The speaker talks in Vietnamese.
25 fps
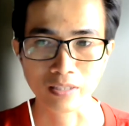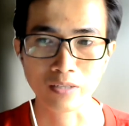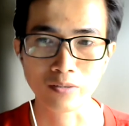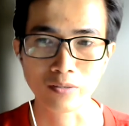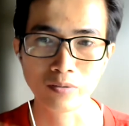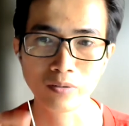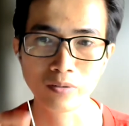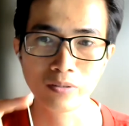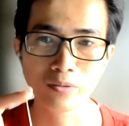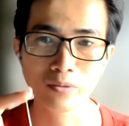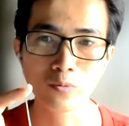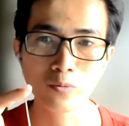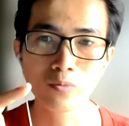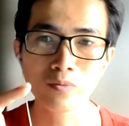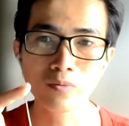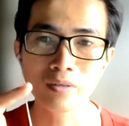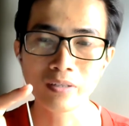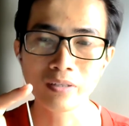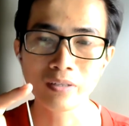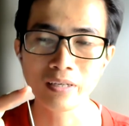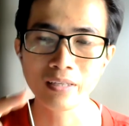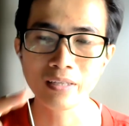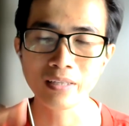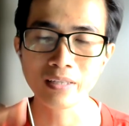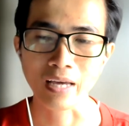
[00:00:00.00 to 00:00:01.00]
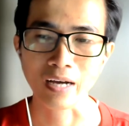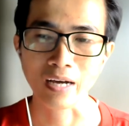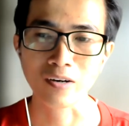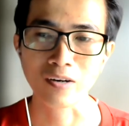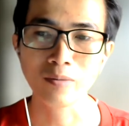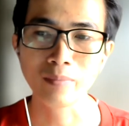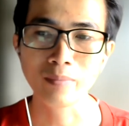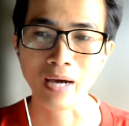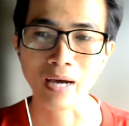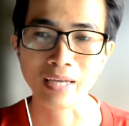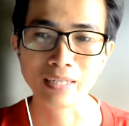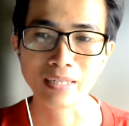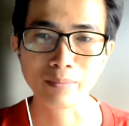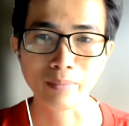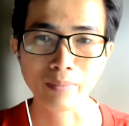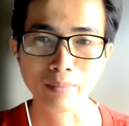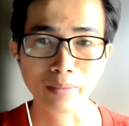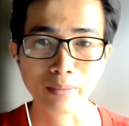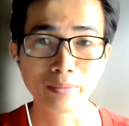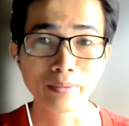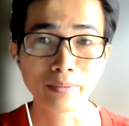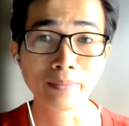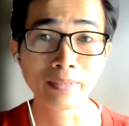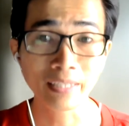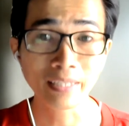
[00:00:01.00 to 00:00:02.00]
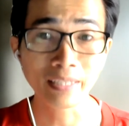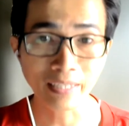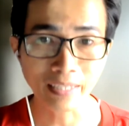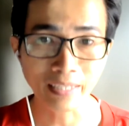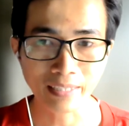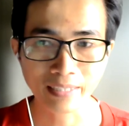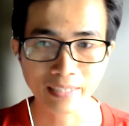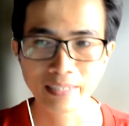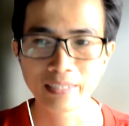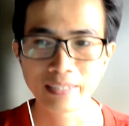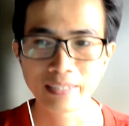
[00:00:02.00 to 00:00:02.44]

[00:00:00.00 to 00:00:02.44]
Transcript: tân uống cái dạng gói mà 220 ml đó